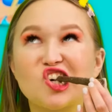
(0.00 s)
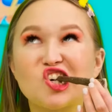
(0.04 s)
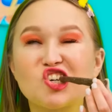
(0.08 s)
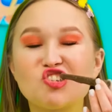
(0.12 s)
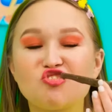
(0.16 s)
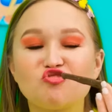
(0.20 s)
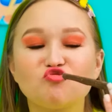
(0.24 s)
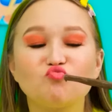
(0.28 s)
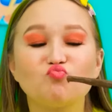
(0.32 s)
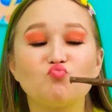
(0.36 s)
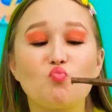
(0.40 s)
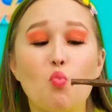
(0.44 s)

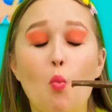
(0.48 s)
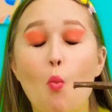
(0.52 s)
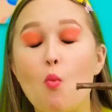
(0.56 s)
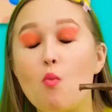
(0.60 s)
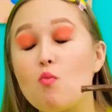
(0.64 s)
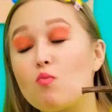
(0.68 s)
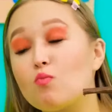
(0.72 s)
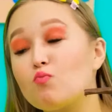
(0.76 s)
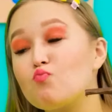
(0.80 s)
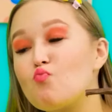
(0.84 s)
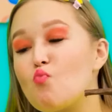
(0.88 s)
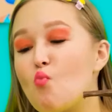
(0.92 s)
tapi aku
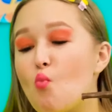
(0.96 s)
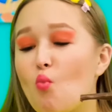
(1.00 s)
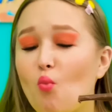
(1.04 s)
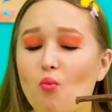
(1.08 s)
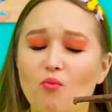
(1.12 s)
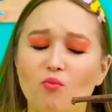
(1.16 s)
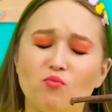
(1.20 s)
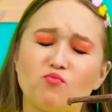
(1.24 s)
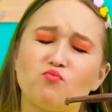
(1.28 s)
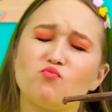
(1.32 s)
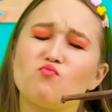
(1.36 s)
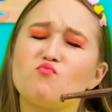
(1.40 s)
tidak tahan
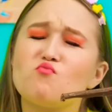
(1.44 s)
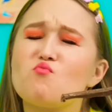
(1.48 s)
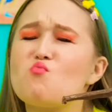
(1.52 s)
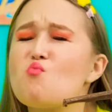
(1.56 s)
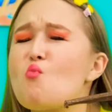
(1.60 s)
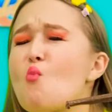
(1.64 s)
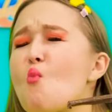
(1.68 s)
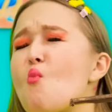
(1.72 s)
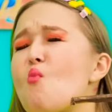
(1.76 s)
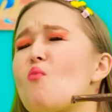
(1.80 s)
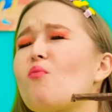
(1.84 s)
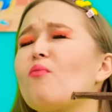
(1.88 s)
lagi.
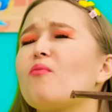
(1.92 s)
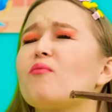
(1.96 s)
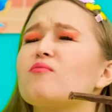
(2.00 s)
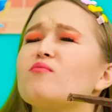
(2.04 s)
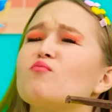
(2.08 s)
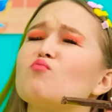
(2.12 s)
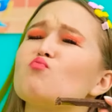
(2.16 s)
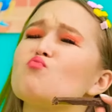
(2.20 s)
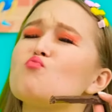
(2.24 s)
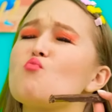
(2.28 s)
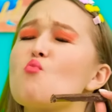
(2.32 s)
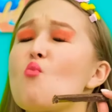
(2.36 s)
Oh, ini
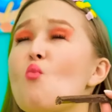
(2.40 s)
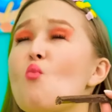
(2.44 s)
enak